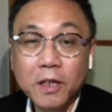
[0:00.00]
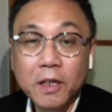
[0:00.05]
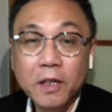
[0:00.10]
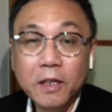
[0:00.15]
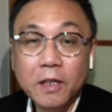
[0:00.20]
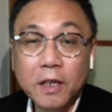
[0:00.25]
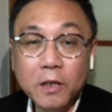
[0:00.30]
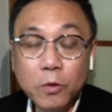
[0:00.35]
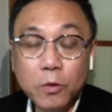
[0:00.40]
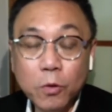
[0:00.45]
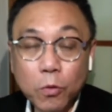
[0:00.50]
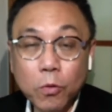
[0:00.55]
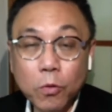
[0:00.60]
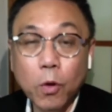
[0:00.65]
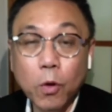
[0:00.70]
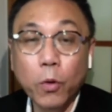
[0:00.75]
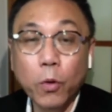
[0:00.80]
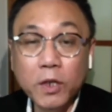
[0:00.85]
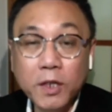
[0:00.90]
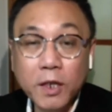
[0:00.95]
但是如果
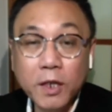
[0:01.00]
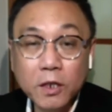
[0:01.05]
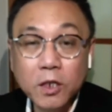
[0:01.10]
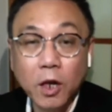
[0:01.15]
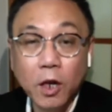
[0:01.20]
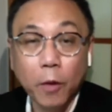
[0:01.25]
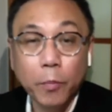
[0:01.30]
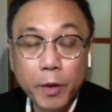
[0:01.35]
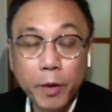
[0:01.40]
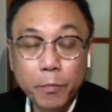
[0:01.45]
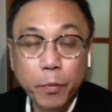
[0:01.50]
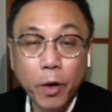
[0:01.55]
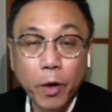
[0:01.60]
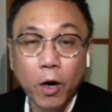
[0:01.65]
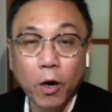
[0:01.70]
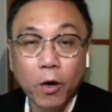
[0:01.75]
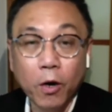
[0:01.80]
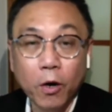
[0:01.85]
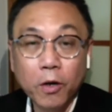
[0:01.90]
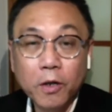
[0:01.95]
我讲小平不
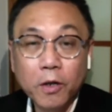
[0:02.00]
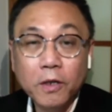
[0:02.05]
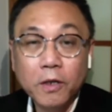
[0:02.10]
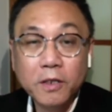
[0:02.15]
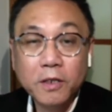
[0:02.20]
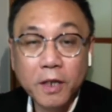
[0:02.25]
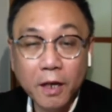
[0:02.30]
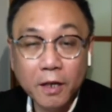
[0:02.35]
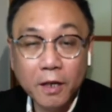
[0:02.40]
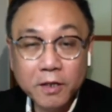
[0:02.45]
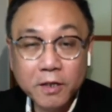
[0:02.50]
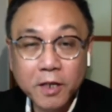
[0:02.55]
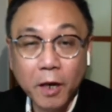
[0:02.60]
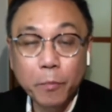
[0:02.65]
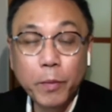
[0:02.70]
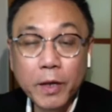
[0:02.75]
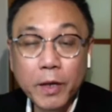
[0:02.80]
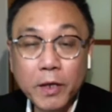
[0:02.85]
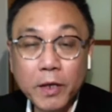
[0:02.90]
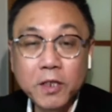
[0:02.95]
好，讲讲
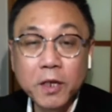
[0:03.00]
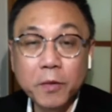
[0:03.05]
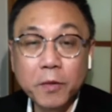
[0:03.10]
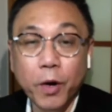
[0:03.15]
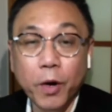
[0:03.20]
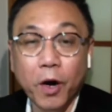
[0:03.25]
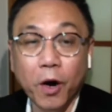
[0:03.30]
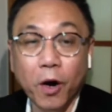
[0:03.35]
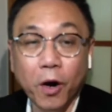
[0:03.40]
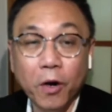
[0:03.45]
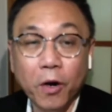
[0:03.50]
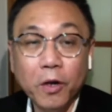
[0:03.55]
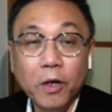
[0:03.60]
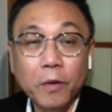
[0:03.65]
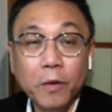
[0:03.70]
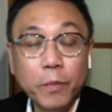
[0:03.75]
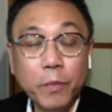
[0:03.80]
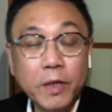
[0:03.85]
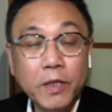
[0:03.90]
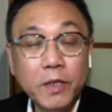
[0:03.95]
民进不好，
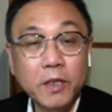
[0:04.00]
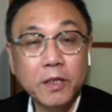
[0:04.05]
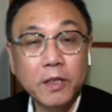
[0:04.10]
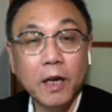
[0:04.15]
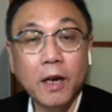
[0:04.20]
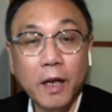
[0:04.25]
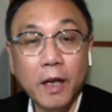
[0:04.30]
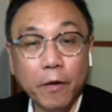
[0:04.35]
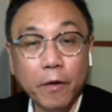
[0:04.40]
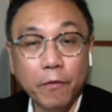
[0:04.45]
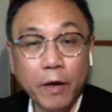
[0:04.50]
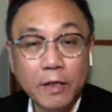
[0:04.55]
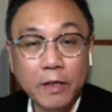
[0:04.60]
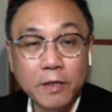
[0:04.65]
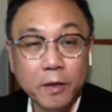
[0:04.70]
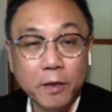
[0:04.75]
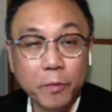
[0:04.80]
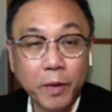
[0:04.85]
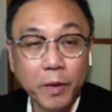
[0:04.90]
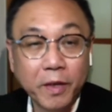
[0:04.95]
民进当然要发声
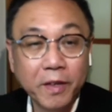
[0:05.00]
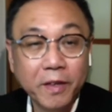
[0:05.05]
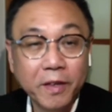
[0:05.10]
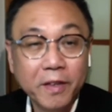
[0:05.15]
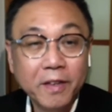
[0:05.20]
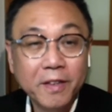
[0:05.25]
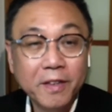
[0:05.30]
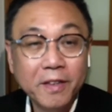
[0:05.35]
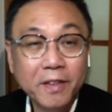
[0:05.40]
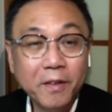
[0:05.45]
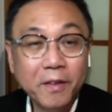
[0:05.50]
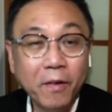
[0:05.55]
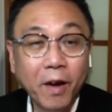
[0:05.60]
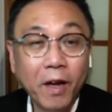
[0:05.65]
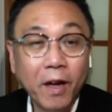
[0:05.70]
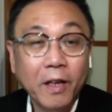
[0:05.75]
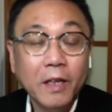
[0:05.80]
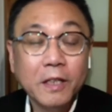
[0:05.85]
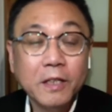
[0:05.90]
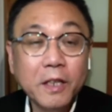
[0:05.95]
明，对吧？
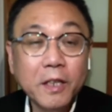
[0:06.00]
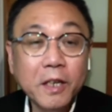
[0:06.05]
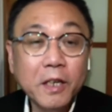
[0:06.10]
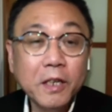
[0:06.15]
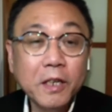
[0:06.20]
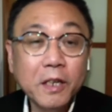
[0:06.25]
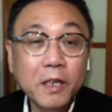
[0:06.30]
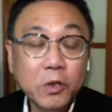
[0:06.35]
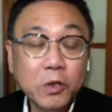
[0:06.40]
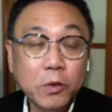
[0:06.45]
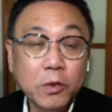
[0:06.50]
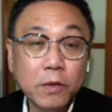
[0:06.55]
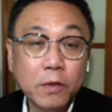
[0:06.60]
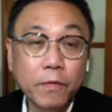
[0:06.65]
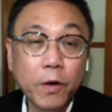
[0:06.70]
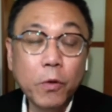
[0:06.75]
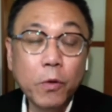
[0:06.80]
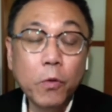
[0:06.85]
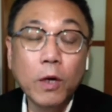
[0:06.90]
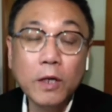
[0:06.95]
这个就是
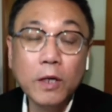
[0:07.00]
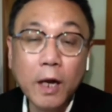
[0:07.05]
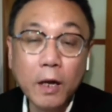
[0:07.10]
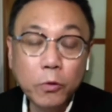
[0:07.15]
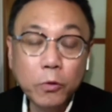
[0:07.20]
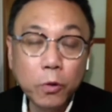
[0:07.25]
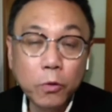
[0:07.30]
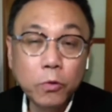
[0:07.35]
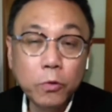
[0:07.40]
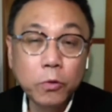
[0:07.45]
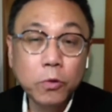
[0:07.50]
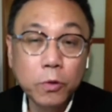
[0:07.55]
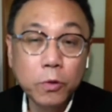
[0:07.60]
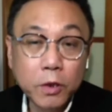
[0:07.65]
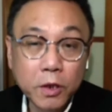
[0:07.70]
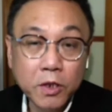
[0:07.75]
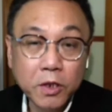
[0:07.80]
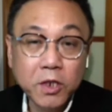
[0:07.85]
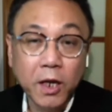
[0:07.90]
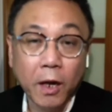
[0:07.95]
文化，它允许你
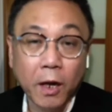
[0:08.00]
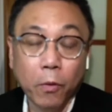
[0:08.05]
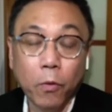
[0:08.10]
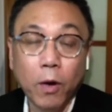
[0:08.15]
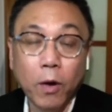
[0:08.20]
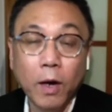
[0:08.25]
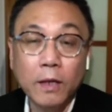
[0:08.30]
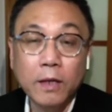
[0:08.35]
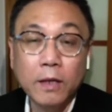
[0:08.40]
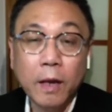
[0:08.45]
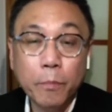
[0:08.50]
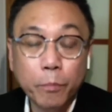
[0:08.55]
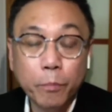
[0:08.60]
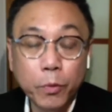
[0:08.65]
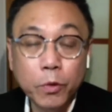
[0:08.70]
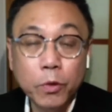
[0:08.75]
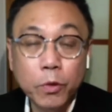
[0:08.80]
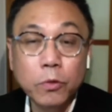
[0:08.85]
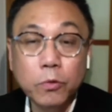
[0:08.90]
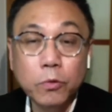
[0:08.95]
讲话，但不
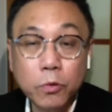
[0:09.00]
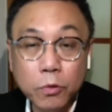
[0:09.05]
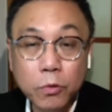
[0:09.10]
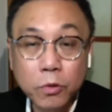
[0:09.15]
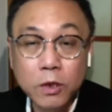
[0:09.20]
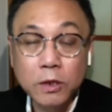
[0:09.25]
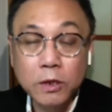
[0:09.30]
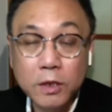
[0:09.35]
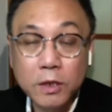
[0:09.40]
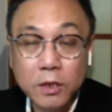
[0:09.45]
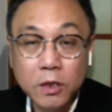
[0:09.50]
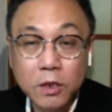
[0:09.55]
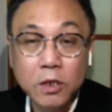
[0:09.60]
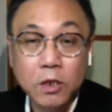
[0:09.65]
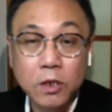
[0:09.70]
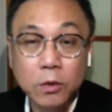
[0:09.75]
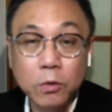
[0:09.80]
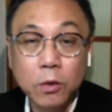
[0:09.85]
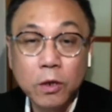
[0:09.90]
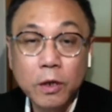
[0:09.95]
允许你自己
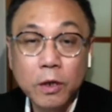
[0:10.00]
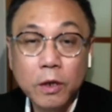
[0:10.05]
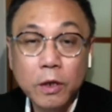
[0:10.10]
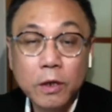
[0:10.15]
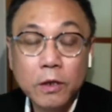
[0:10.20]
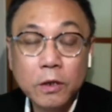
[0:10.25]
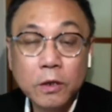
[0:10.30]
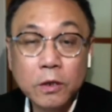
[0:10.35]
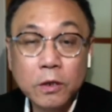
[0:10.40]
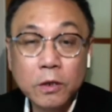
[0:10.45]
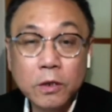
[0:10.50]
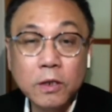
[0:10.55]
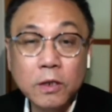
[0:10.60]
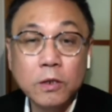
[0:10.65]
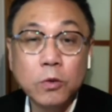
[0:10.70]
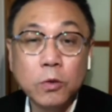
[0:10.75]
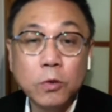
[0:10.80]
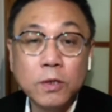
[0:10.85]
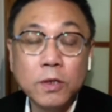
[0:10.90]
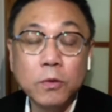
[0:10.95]
自
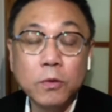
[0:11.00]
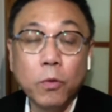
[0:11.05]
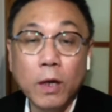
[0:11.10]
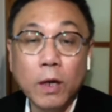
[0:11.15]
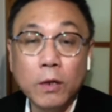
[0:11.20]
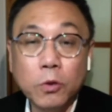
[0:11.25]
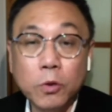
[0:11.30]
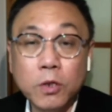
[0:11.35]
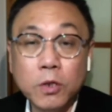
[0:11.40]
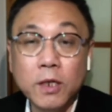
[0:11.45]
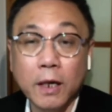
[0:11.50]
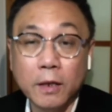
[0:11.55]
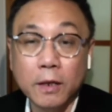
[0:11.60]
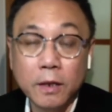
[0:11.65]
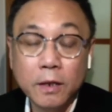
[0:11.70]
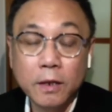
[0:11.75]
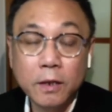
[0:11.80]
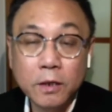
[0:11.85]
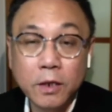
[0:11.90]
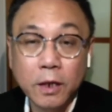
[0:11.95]
说自话去讲
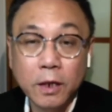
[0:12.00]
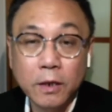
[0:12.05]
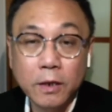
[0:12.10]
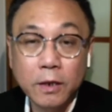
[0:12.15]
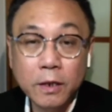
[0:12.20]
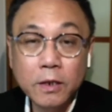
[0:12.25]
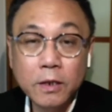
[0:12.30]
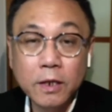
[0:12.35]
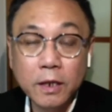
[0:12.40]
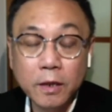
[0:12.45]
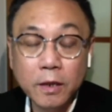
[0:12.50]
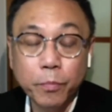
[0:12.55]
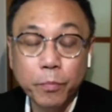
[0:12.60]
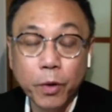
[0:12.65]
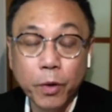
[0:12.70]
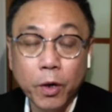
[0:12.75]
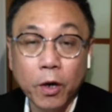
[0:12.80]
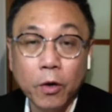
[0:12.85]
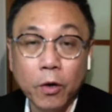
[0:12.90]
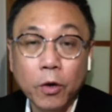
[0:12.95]
讲人家的不
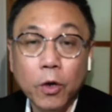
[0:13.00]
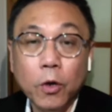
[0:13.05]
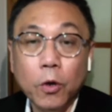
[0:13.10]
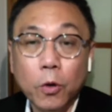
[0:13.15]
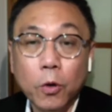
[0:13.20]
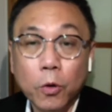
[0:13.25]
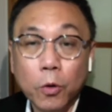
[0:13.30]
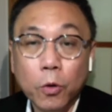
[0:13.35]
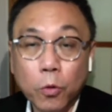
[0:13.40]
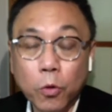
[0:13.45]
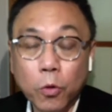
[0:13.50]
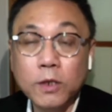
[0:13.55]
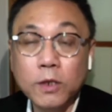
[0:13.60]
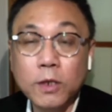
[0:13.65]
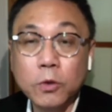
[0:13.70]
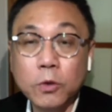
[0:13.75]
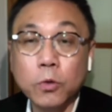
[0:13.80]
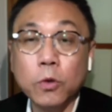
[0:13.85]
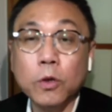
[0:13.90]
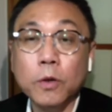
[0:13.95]
好，或者
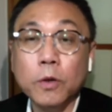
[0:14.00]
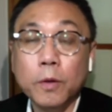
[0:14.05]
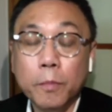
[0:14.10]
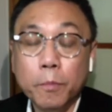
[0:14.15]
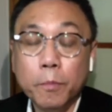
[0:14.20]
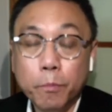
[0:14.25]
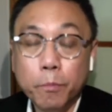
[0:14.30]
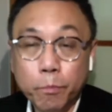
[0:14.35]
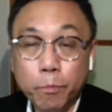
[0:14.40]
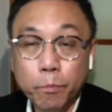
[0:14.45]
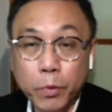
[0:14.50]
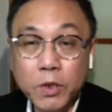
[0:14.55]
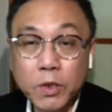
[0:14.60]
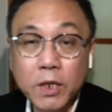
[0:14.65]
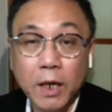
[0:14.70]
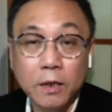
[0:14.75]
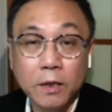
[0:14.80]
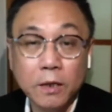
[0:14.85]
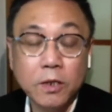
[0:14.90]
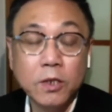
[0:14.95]
说不
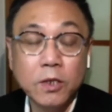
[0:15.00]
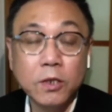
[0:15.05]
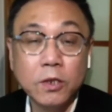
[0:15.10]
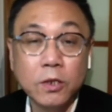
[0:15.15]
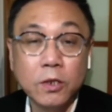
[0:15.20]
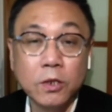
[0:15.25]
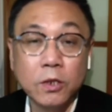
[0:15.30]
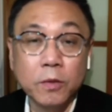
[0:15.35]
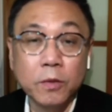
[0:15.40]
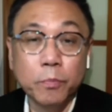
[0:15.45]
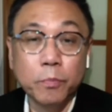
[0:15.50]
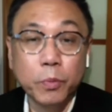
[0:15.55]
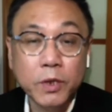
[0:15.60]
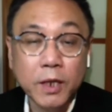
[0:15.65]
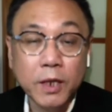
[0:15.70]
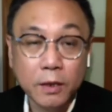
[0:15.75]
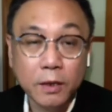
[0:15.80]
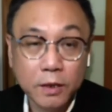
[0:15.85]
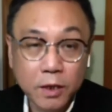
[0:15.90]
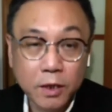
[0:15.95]
讲事实、不
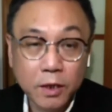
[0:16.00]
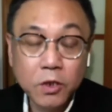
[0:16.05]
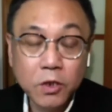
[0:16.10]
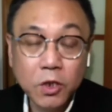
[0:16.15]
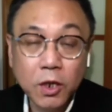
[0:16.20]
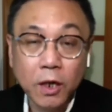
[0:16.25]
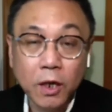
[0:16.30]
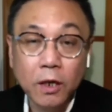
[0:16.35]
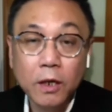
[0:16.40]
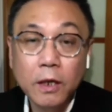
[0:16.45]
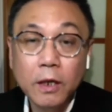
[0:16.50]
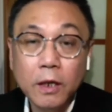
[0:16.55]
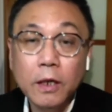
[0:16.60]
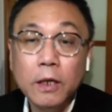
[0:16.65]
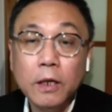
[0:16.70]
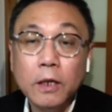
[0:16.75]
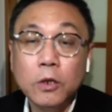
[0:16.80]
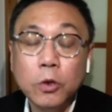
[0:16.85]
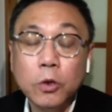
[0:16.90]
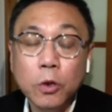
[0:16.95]
讲真相。
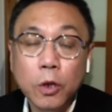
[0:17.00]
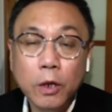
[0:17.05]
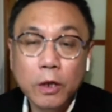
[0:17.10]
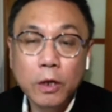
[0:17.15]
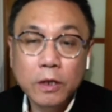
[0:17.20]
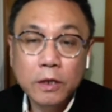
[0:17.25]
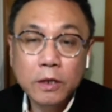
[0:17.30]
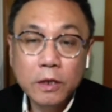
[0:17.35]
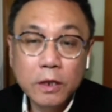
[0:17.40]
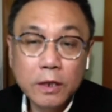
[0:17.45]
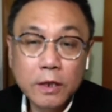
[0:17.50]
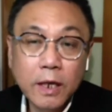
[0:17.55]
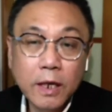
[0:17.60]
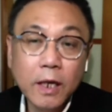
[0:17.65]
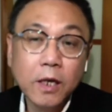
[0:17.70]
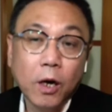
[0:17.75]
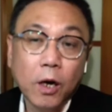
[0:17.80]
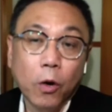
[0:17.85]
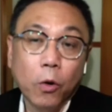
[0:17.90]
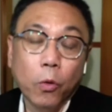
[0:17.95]
就你在
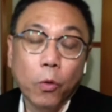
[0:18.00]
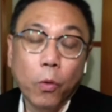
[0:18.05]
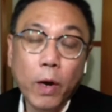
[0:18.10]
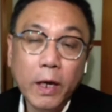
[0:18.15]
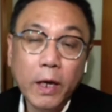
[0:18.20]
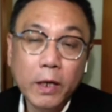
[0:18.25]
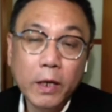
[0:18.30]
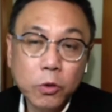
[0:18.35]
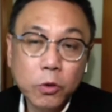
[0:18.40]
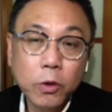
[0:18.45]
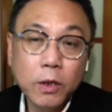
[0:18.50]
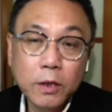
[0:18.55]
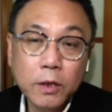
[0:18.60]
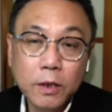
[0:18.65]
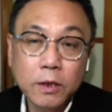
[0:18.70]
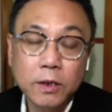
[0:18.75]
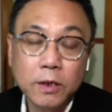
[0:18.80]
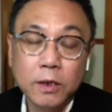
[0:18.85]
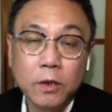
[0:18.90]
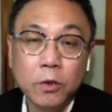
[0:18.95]
搞外宣的
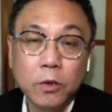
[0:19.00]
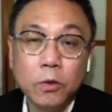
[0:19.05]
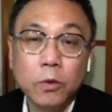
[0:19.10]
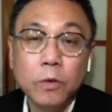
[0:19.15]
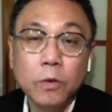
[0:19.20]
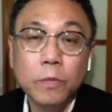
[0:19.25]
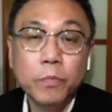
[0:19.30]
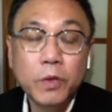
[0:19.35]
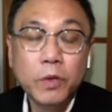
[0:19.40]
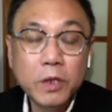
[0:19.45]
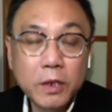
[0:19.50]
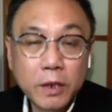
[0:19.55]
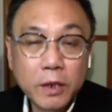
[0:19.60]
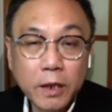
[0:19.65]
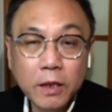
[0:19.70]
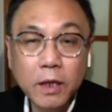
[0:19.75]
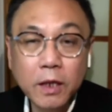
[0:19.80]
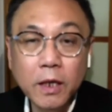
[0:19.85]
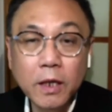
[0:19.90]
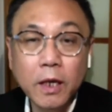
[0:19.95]
时候，你一
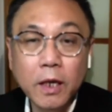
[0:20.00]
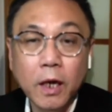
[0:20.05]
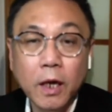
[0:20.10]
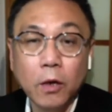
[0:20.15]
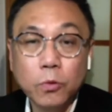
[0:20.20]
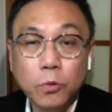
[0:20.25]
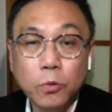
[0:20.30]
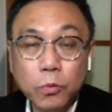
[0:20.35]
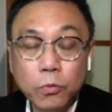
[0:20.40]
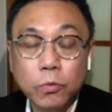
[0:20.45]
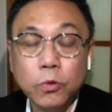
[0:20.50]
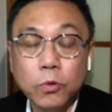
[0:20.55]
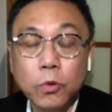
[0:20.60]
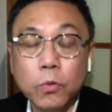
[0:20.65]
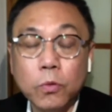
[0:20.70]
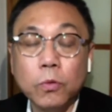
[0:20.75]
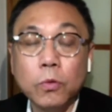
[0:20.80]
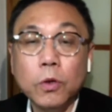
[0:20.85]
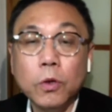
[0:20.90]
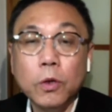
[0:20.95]
定要注重
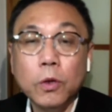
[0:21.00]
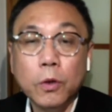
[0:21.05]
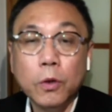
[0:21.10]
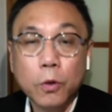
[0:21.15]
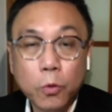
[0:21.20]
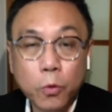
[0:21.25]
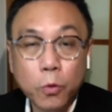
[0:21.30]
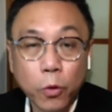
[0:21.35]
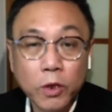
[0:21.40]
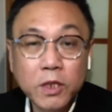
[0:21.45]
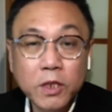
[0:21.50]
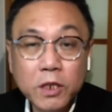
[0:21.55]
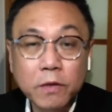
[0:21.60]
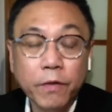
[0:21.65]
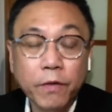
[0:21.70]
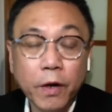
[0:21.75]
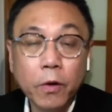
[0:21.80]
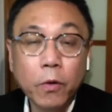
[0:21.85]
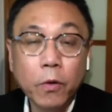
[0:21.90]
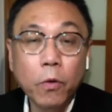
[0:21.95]
国际
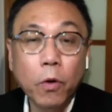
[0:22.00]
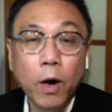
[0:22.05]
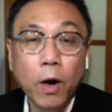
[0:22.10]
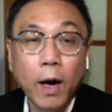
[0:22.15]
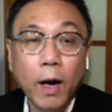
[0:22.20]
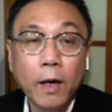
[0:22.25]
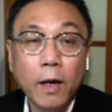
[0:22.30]
文化。